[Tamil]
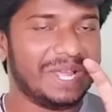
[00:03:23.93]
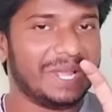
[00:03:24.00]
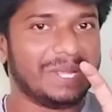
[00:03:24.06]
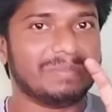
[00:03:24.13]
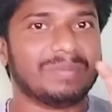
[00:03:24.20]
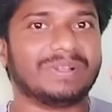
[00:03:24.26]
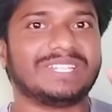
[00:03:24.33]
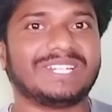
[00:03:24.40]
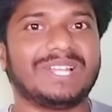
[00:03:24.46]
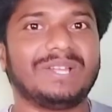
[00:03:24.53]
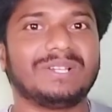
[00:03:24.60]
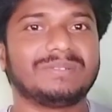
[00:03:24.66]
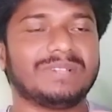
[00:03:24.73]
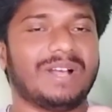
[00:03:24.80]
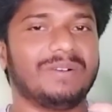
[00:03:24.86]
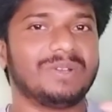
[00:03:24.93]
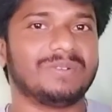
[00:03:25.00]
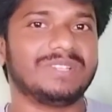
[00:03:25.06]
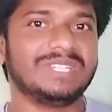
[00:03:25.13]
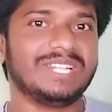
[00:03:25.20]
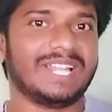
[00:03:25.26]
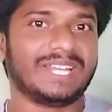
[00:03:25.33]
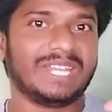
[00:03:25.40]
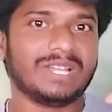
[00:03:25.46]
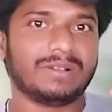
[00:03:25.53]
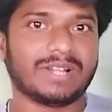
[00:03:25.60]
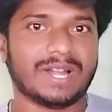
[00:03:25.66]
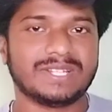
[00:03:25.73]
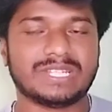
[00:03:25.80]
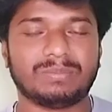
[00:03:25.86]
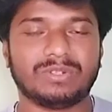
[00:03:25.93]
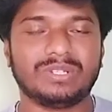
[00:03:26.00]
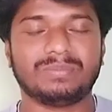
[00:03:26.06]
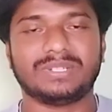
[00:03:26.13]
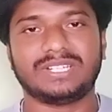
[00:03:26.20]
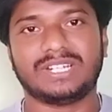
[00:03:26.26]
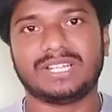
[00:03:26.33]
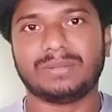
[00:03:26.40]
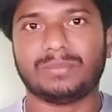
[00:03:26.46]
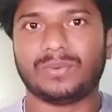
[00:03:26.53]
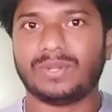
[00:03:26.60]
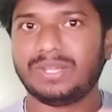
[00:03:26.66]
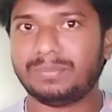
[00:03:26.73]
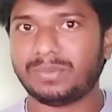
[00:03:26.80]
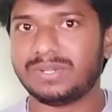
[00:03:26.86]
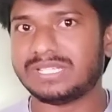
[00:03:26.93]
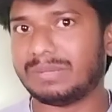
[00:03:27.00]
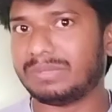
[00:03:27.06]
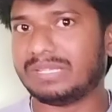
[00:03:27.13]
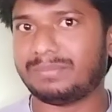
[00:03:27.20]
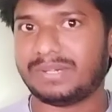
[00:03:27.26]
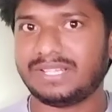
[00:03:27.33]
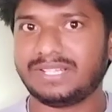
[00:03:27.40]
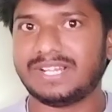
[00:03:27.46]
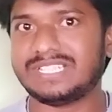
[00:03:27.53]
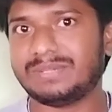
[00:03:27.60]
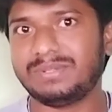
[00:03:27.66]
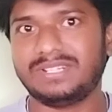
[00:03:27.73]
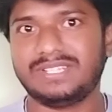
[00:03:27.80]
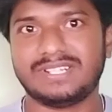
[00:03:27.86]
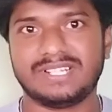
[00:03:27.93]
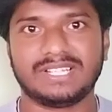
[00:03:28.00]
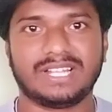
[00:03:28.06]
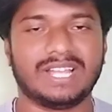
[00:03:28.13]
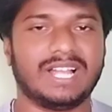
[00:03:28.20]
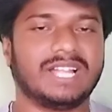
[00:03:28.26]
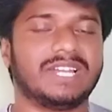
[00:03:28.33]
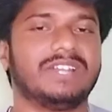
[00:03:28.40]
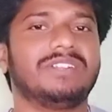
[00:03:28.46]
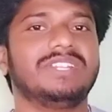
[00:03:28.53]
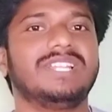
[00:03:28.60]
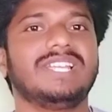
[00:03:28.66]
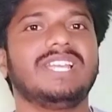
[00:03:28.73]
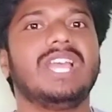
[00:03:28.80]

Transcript: இப்போ பார்த்தீங்கன்னா அவர் வந்து நிறையா கான்செப்ட் வந்து பார்த்திங்கன்னா அந்த போதைப்பொருள் சம்மந்தப்பட்ட கான்செப்ட் எடுத்துகிட்டு இருக்காங்க அதனால் வந்து